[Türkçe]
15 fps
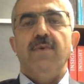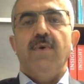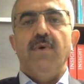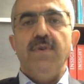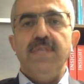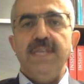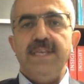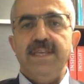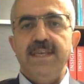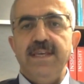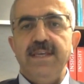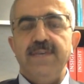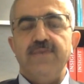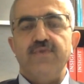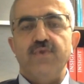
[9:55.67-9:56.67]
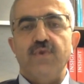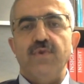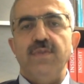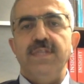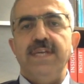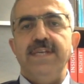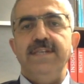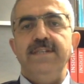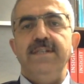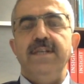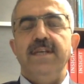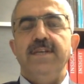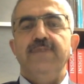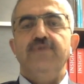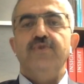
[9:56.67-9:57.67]
oradaki sorunların
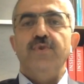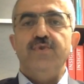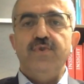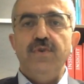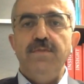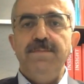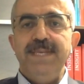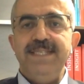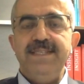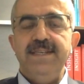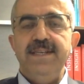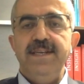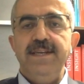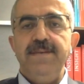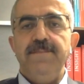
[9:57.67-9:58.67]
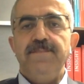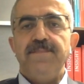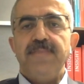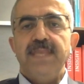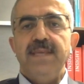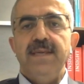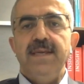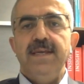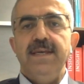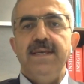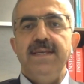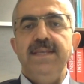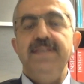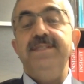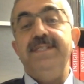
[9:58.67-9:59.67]
çözülmesini
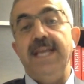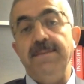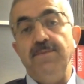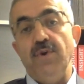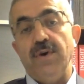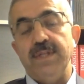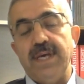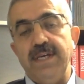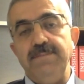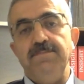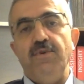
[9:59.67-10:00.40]
e, istemiyorlar.